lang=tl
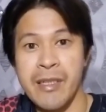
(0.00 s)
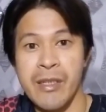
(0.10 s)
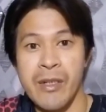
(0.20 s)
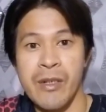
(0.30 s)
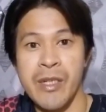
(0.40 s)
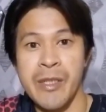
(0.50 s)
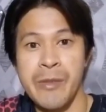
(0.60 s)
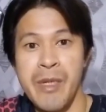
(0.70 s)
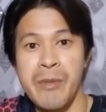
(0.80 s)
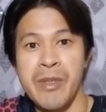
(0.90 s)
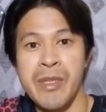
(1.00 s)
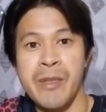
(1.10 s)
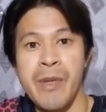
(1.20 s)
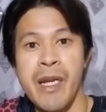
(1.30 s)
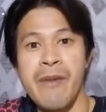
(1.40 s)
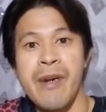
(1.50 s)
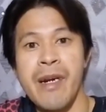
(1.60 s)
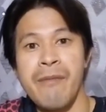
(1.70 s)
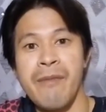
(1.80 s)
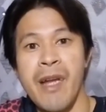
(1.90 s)
So, it's me, Mrs. Balawa,
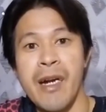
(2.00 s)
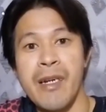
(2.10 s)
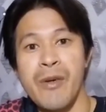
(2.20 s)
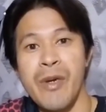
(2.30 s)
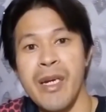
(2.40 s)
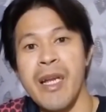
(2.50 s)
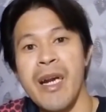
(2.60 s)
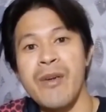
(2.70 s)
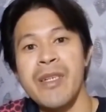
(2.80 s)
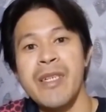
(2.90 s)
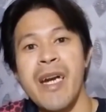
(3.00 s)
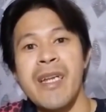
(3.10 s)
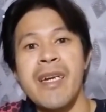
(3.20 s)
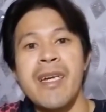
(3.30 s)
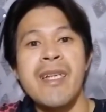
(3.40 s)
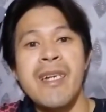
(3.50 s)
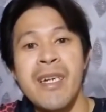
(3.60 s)
ang vlogger ng Way Claro ang channel.